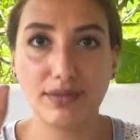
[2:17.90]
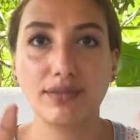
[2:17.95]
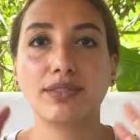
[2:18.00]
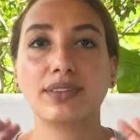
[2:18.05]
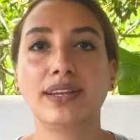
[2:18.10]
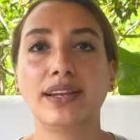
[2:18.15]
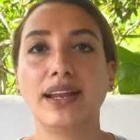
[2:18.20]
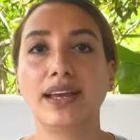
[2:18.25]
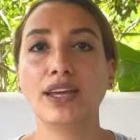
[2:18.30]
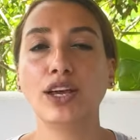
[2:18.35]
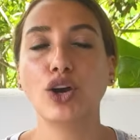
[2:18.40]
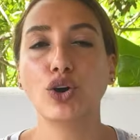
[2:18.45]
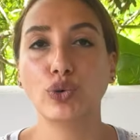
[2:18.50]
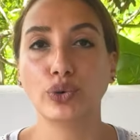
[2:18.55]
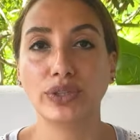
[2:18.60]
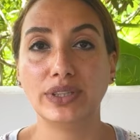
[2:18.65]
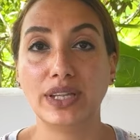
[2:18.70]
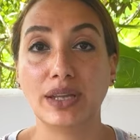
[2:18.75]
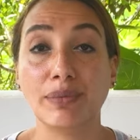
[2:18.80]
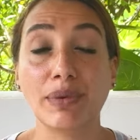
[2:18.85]
تلاقيها
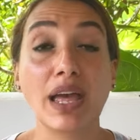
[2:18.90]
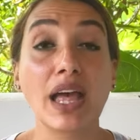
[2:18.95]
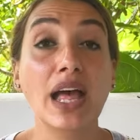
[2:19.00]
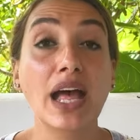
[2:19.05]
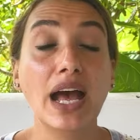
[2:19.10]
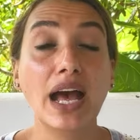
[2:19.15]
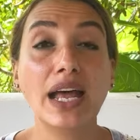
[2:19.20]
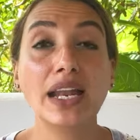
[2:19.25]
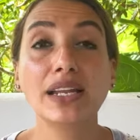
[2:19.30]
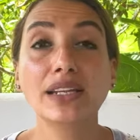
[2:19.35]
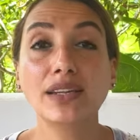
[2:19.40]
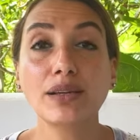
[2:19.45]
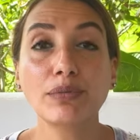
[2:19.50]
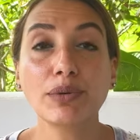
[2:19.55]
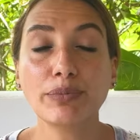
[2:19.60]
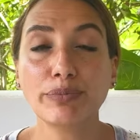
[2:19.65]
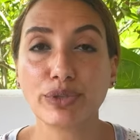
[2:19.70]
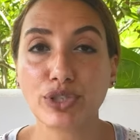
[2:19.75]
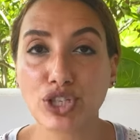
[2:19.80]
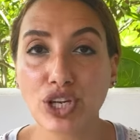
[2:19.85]
قدامي انا دايما
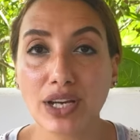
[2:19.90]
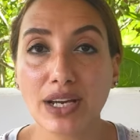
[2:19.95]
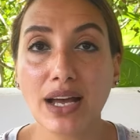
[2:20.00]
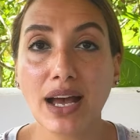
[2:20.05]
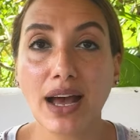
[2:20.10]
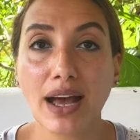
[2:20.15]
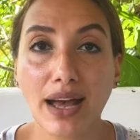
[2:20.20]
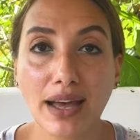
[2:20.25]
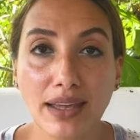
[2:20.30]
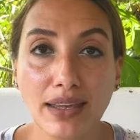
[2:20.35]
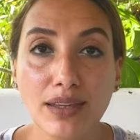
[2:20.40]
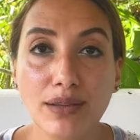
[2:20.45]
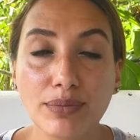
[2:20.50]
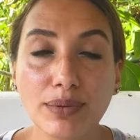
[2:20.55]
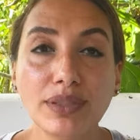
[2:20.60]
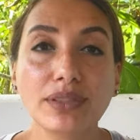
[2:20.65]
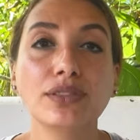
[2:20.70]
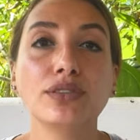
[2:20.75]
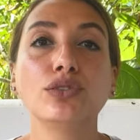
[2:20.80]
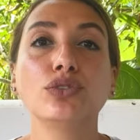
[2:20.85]
بشجع اي
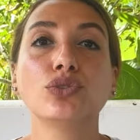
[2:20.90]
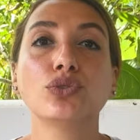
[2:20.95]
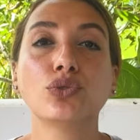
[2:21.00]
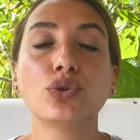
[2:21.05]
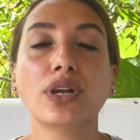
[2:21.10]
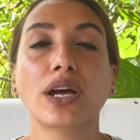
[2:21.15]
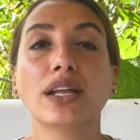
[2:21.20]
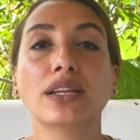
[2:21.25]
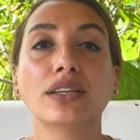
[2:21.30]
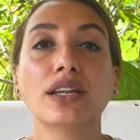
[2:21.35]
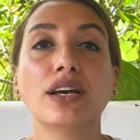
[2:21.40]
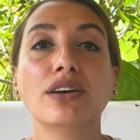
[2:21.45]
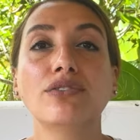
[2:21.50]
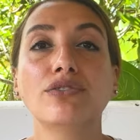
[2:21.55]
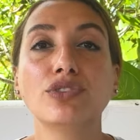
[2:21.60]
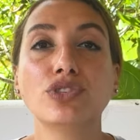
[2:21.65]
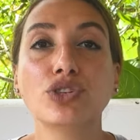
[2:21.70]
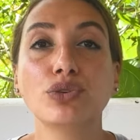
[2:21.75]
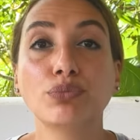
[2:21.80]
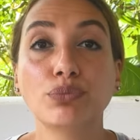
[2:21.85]
بنت ان يكون عندها
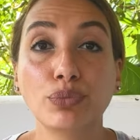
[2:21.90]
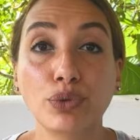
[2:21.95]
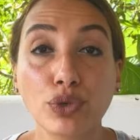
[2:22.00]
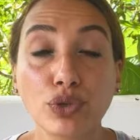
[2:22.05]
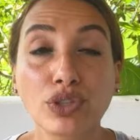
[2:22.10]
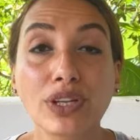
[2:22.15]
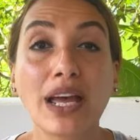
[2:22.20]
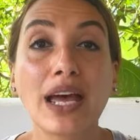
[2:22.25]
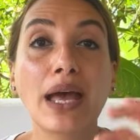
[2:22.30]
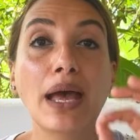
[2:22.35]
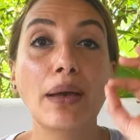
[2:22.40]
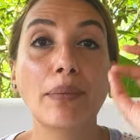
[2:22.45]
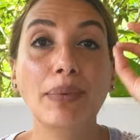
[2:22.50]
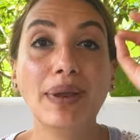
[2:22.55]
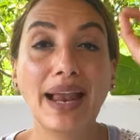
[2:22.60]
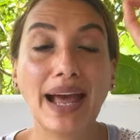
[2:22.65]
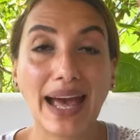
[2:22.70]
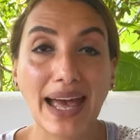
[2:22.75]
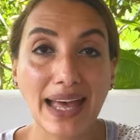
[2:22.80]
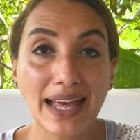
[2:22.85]
فيجن بورد
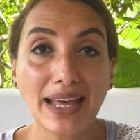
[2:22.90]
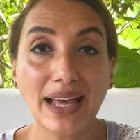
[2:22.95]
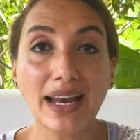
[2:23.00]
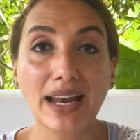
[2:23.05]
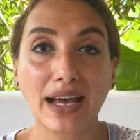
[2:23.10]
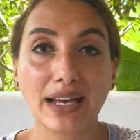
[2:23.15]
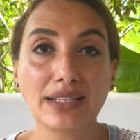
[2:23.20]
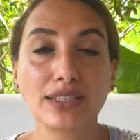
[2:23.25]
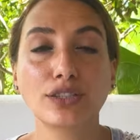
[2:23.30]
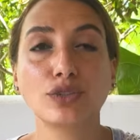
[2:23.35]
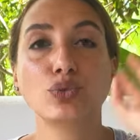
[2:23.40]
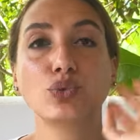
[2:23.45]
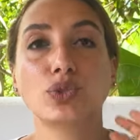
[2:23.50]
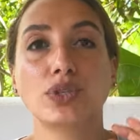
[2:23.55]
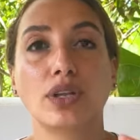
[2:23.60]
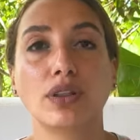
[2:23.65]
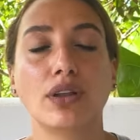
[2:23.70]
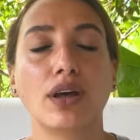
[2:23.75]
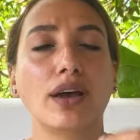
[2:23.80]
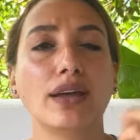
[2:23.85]
بالحاجه اللي عايزه
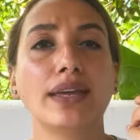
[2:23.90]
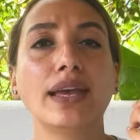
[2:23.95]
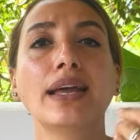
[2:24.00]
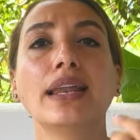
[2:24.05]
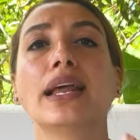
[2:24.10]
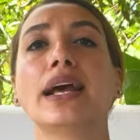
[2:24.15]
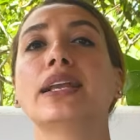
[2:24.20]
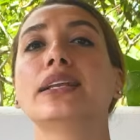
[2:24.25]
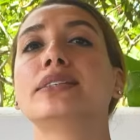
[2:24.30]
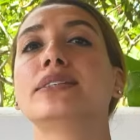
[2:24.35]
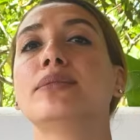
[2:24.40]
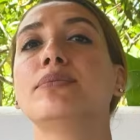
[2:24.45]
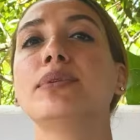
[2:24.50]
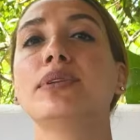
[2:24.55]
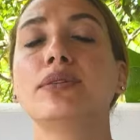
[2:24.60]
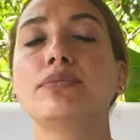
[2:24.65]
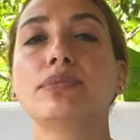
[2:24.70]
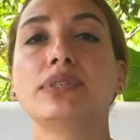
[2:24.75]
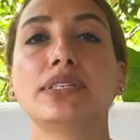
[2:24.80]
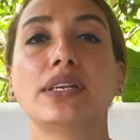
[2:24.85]
توصل لها يعني على سبيل
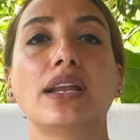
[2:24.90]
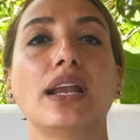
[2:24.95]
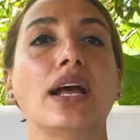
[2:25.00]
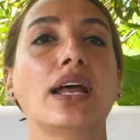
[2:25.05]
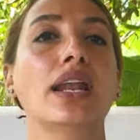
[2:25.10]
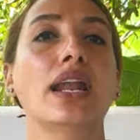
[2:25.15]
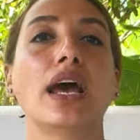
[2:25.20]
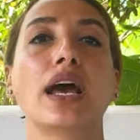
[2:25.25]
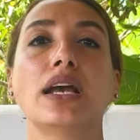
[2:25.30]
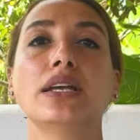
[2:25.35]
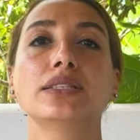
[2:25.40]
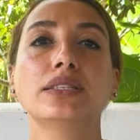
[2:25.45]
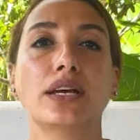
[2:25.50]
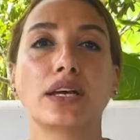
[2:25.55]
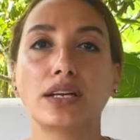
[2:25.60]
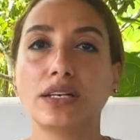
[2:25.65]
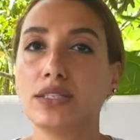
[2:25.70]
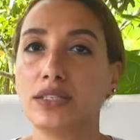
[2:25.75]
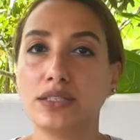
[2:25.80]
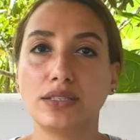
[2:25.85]
المثال انا عايزه
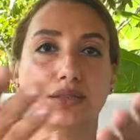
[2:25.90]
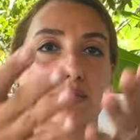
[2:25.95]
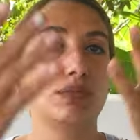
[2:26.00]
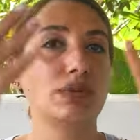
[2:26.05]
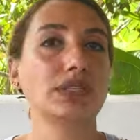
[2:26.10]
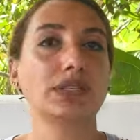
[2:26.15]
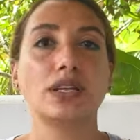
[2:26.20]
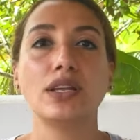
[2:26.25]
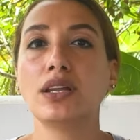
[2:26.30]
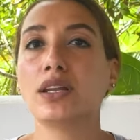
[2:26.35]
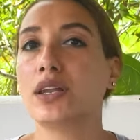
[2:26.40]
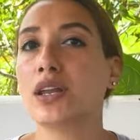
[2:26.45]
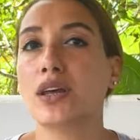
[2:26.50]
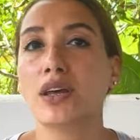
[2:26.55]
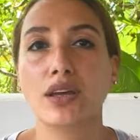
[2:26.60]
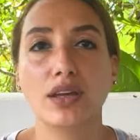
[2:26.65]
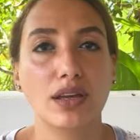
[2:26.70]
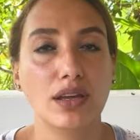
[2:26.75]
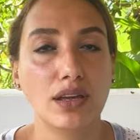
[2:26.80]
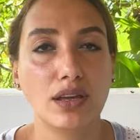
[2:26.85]
اخس مثلا
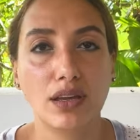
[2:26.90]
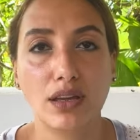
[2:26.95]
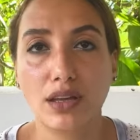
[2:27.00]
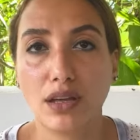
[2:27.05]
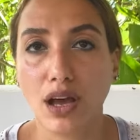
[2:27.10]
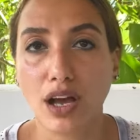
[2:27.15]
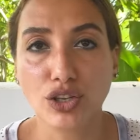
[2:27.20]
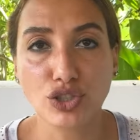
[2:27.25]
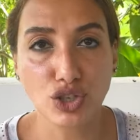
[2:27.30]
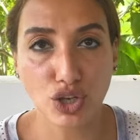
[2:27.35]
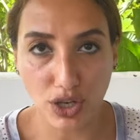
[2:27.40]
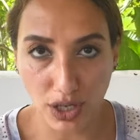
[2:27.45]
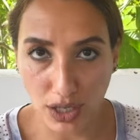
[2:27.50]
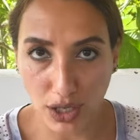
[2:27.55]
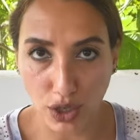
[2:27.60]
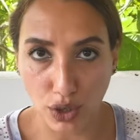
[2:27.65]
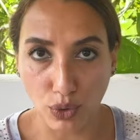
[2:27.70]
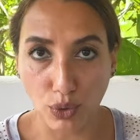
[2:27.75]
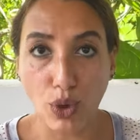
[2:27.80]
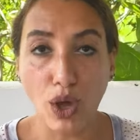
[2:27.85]
10 آه،
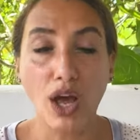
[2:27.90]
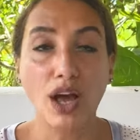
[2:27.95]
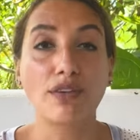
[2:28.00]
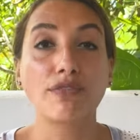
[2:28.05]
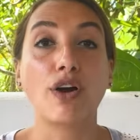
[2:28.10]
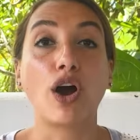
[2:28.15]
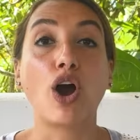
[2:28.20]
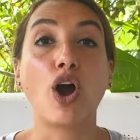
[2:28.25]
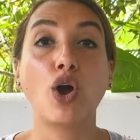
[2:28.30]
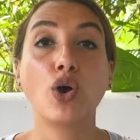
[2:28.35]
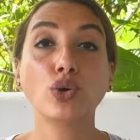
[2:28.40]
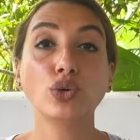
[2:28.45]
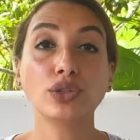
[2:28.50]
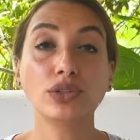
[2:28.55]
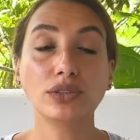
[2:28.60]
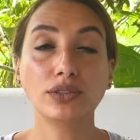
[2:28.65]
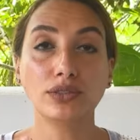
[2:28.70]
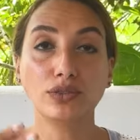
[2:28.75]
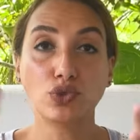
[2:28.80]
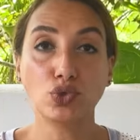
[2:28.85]
كيلو فاحط
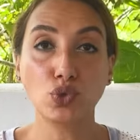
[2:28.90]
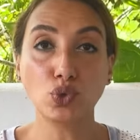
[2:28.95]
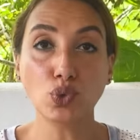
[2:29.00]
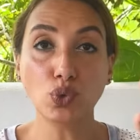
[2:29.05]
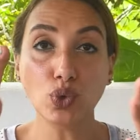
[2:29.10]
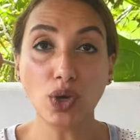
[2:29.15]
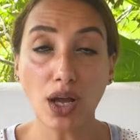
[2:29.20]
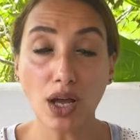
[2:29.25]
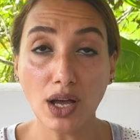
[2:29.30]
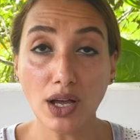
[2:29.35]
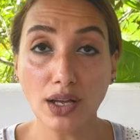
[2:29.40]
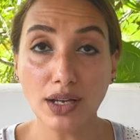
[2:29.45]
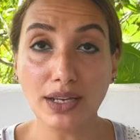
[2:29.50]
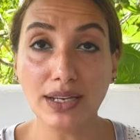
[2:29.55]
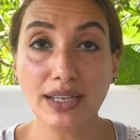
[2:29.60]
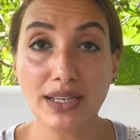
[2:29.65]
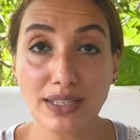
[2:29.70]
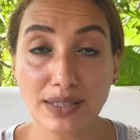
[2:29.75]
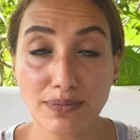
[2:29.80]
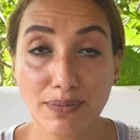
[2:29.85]
صوره
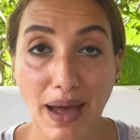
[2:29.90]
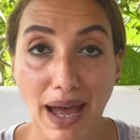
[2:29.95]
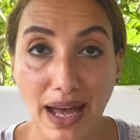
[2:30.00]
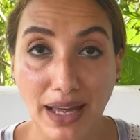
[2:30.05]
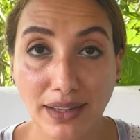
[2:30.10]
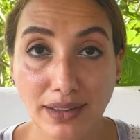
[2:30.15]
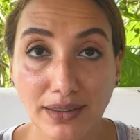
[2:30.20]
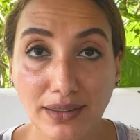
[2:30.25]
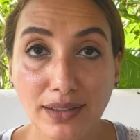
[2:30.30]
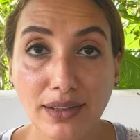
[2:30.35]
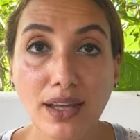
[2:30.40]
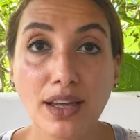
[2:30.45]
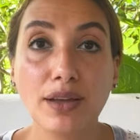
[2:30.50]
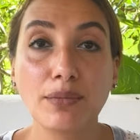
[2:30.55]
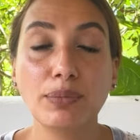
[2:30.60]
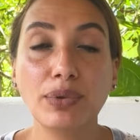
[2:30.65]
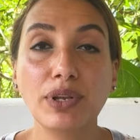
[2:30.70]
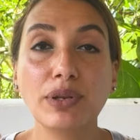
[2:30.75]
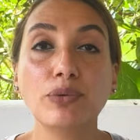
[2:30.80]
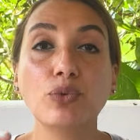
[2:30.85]
لجسم حد
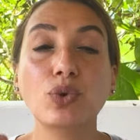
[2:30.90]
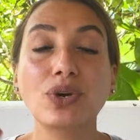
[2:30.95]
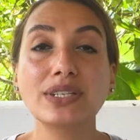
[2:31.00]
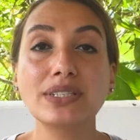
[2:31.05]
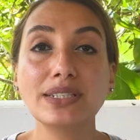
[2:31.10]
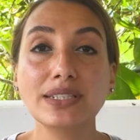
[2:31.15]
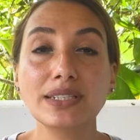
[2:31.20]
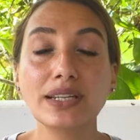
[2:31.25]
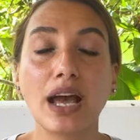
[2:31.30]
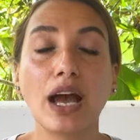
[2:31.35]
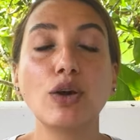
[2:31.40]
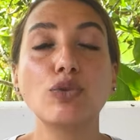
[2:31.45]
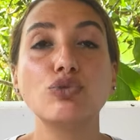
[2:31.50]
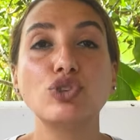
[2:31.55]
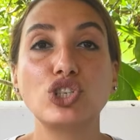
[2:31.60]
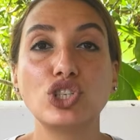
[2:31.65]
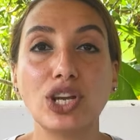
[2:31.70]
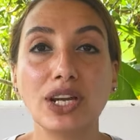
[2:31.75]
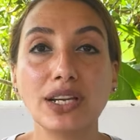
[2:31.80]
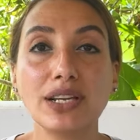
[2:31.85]
بالوزن او
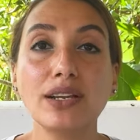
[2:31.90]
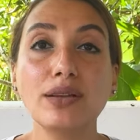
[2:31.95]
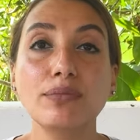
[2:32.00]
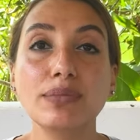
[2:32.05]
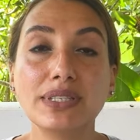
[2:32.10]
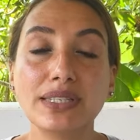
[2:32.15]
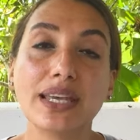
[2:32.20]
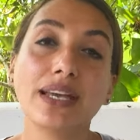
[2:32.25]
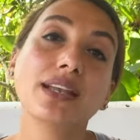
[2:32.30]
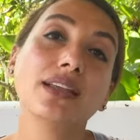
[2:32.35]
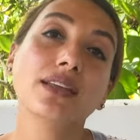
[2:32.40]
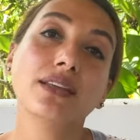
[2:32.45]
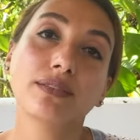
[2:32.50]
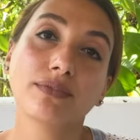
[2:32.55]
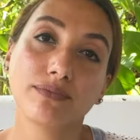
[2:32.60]
الشكل المثالي